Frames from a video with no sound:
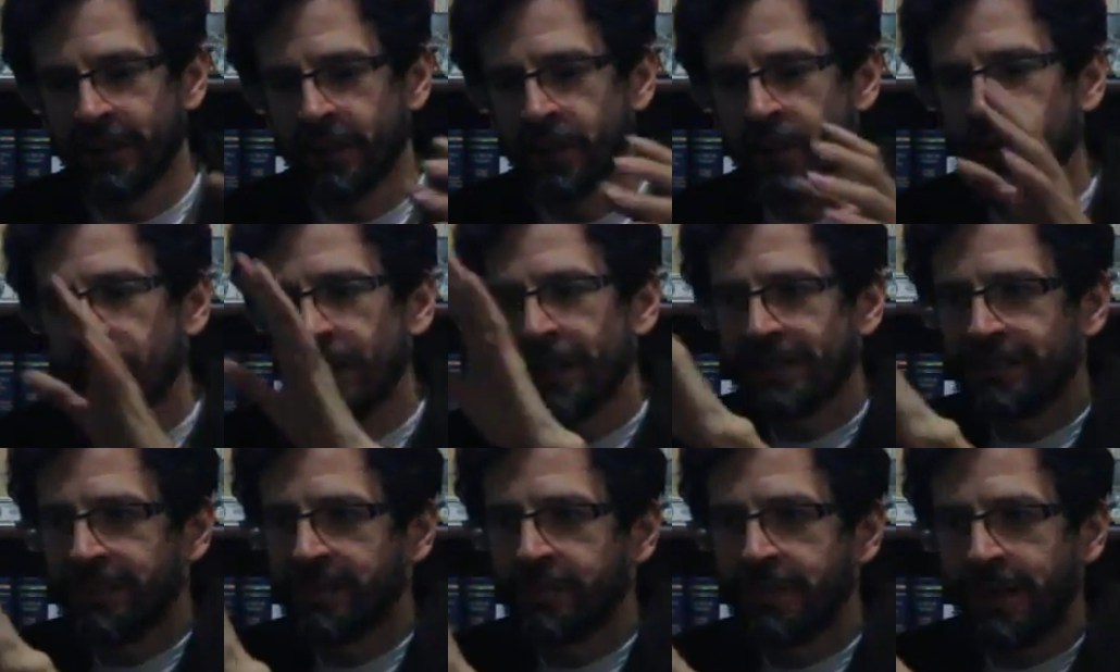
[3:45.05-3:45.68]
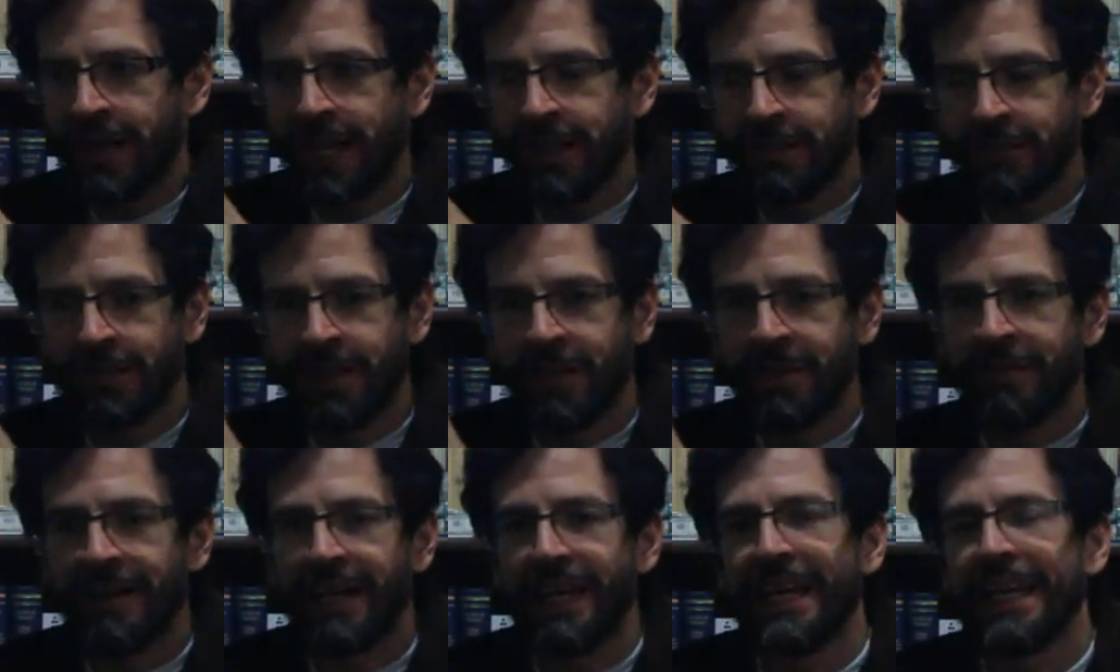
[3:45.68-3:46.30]
tú has disparado
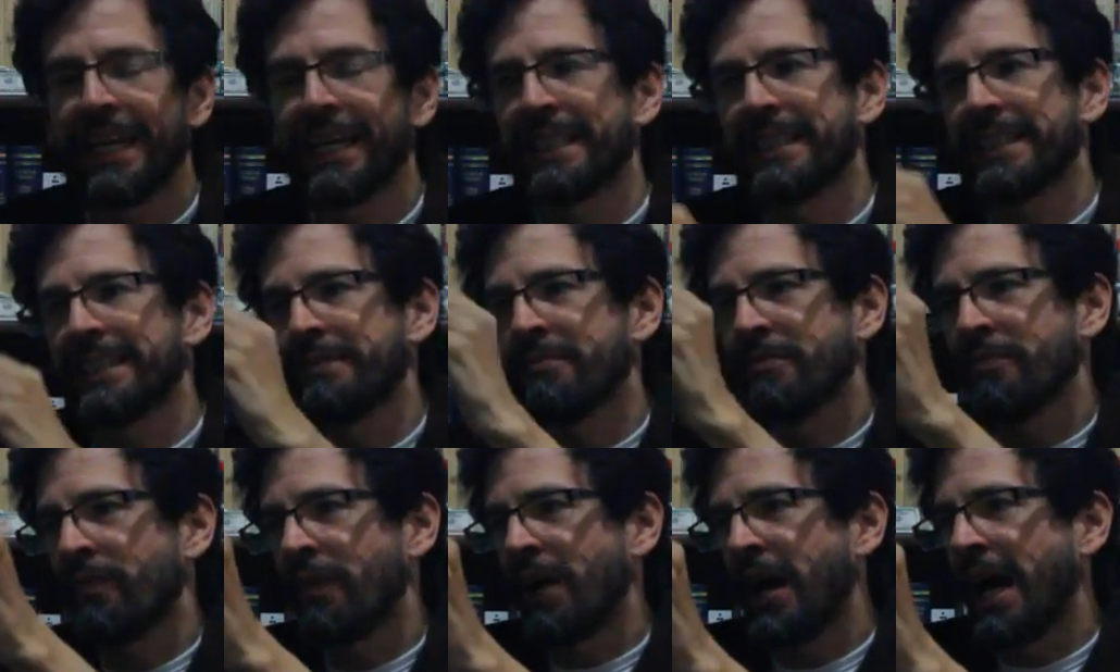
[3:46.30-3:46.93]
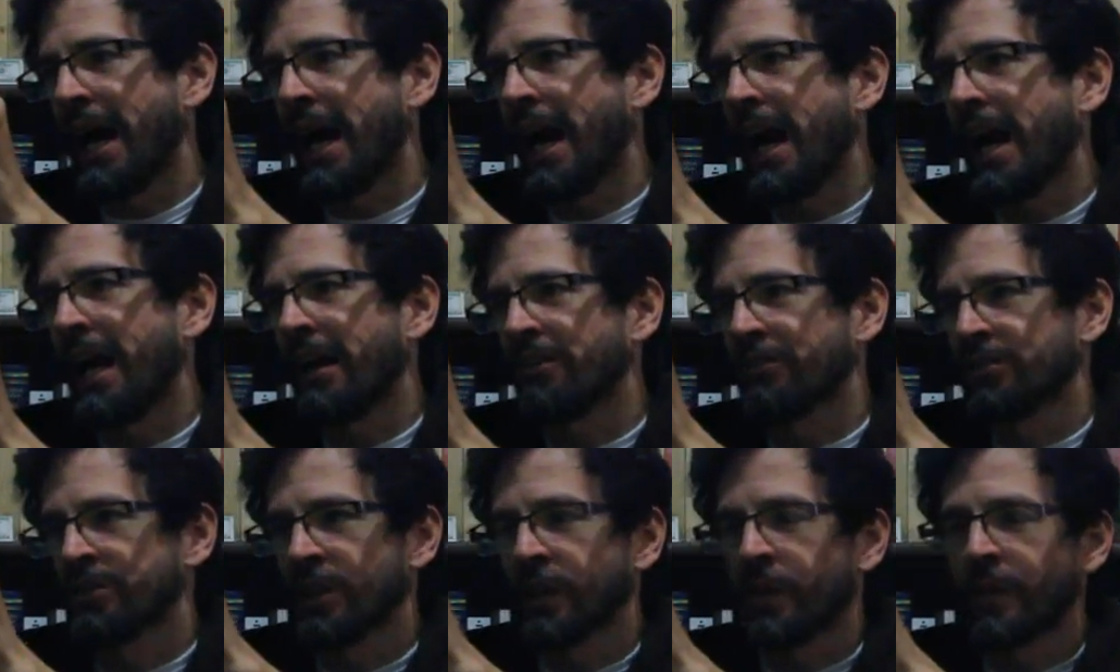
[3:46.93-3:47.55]
una bala que a
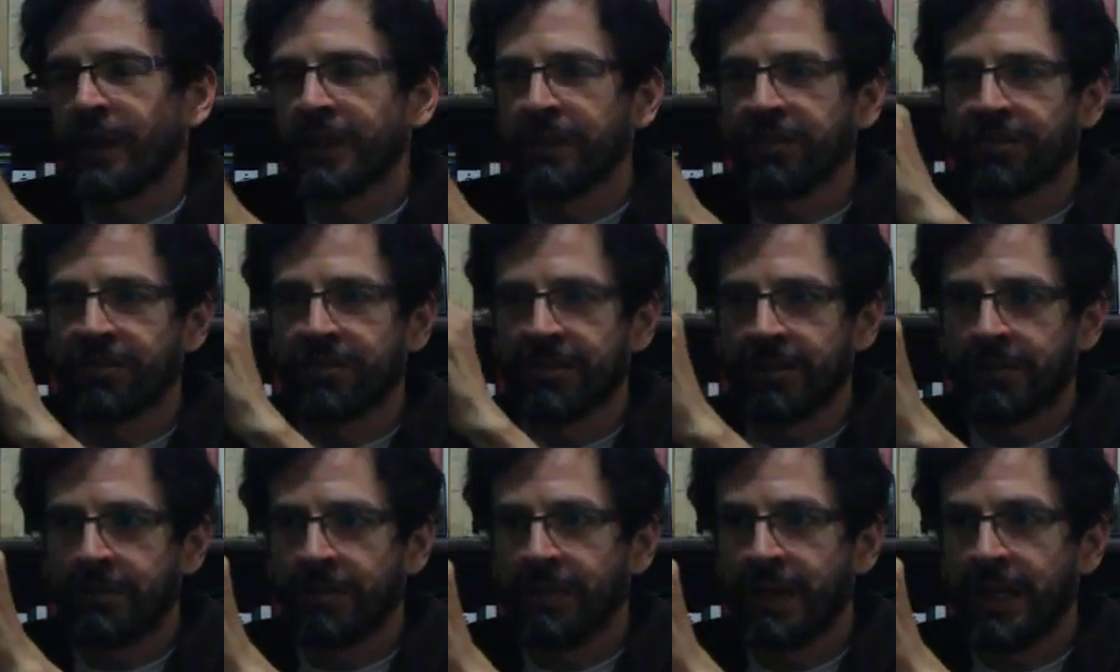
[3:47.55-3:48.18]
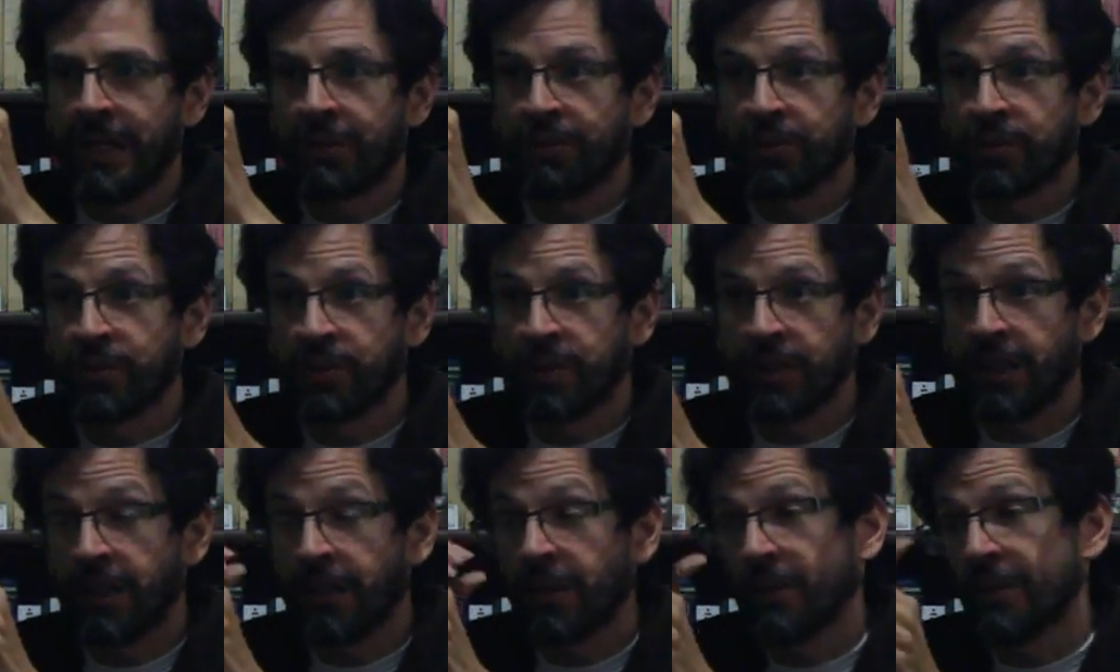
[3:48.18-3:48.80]
no sé cuántos
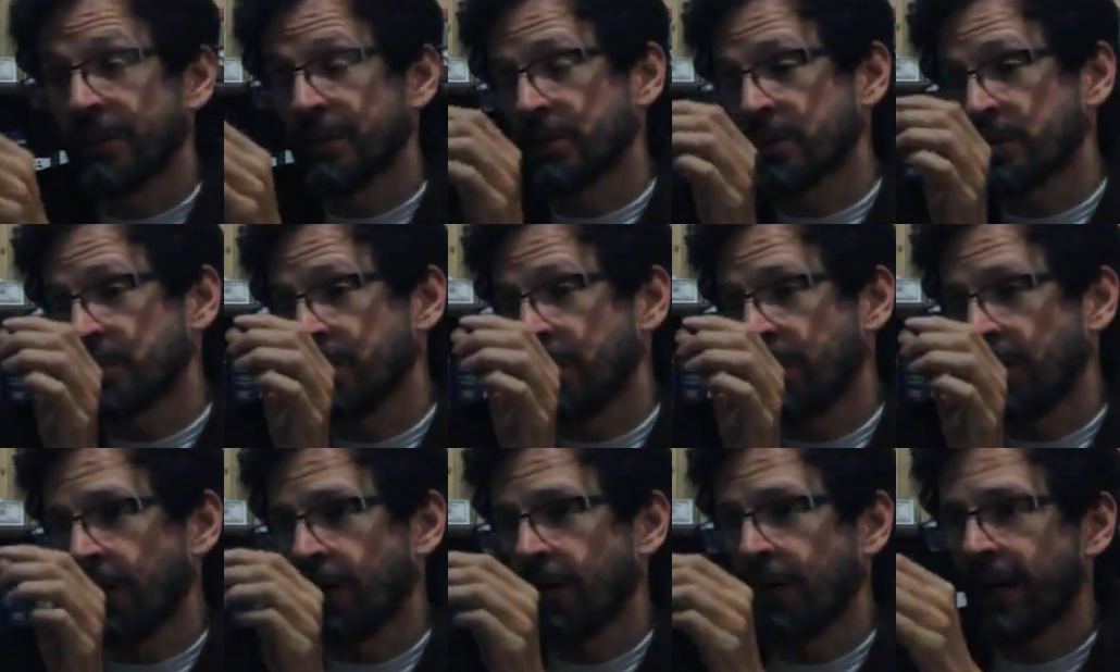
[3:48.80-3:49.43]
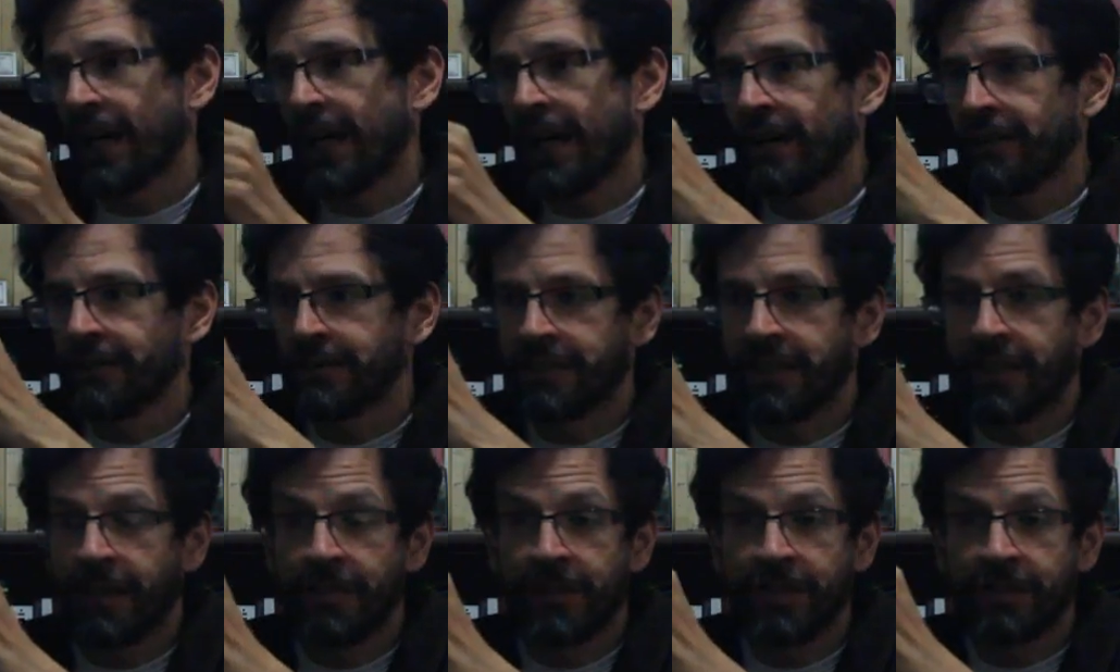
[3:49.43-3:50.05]
metros, kilómetros por hora, o
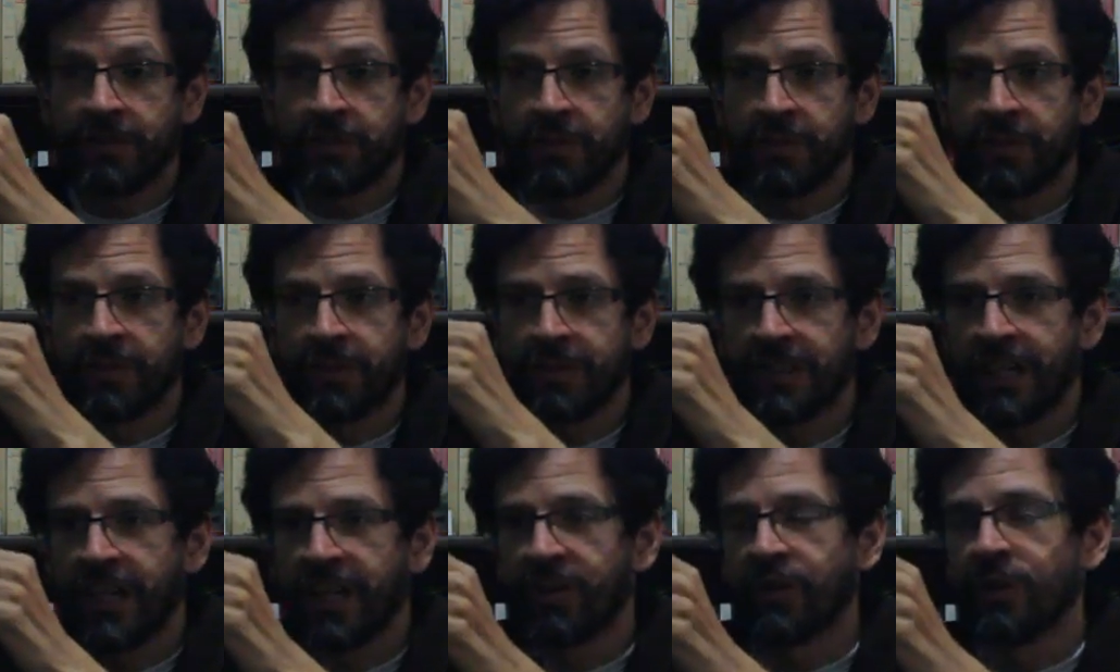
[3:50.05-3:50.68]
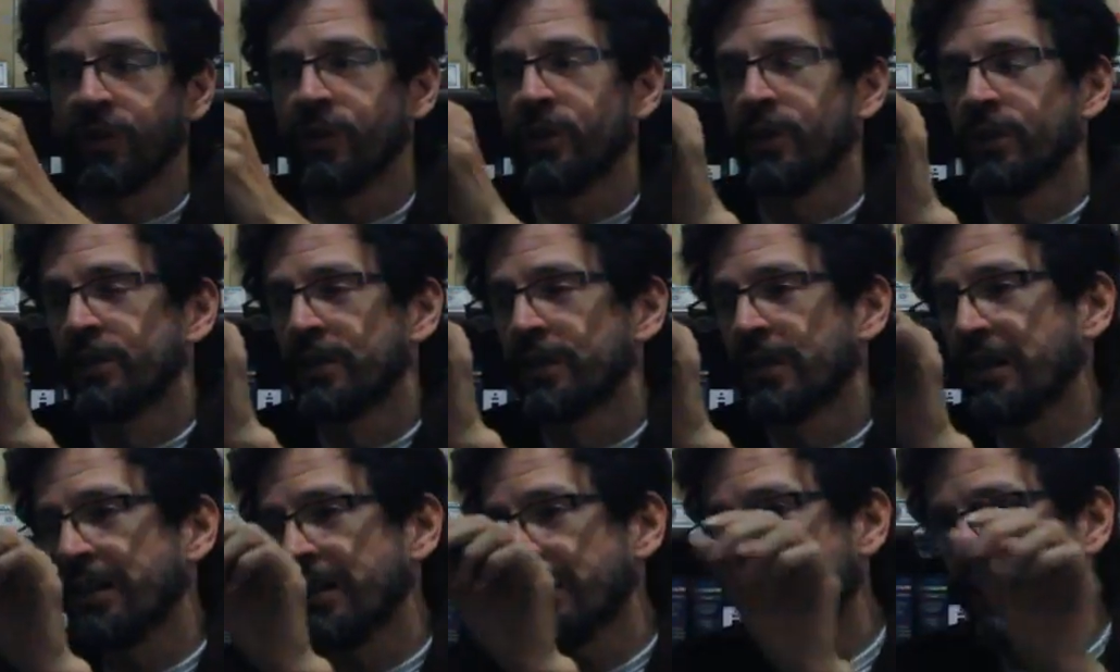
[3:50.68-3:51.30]
sea, metros por
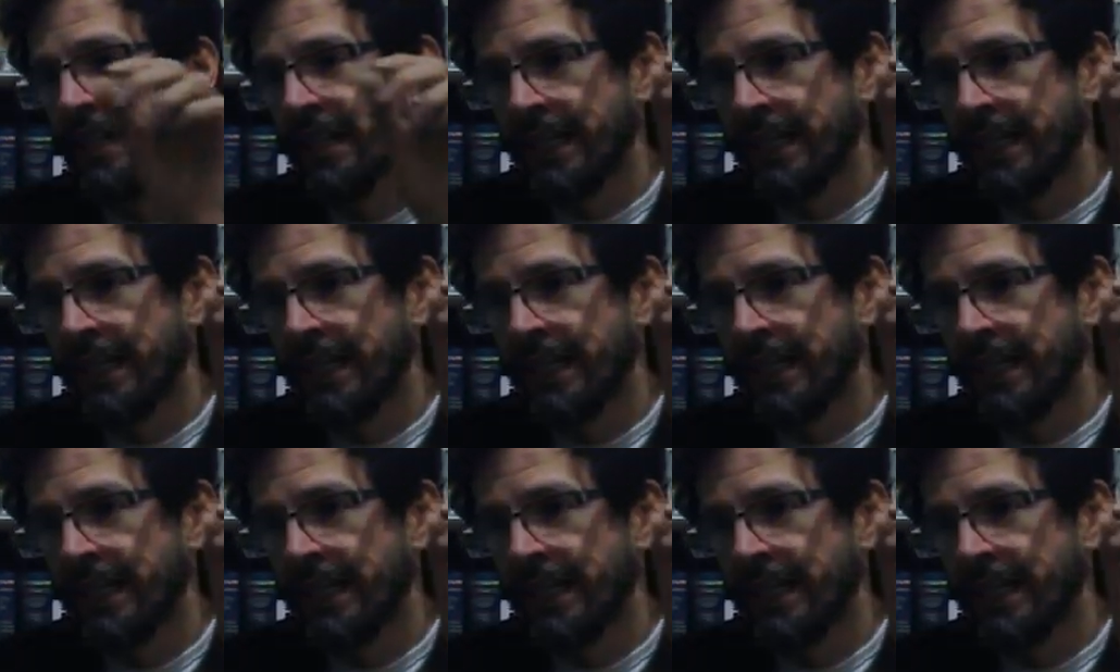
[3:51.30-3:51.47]
segundo,